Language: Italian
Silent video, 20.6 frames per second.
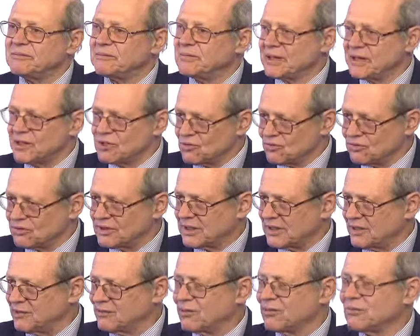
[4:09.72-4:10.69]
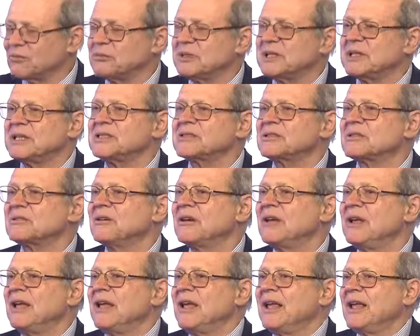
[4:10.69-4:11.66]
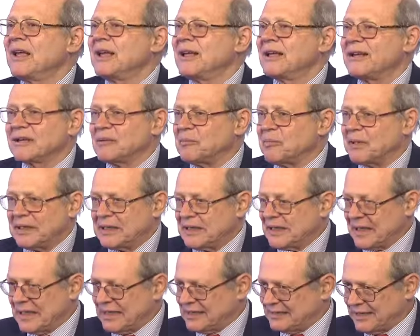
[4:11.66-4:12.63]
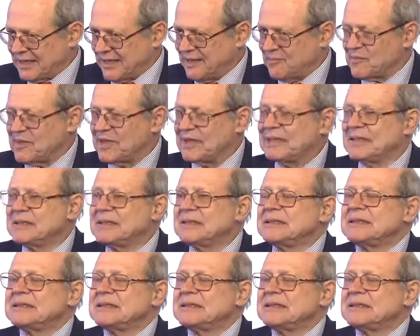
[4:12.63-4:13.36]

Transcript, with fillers: mi risulta che il nuovo ministro eh, riprenderà il tema,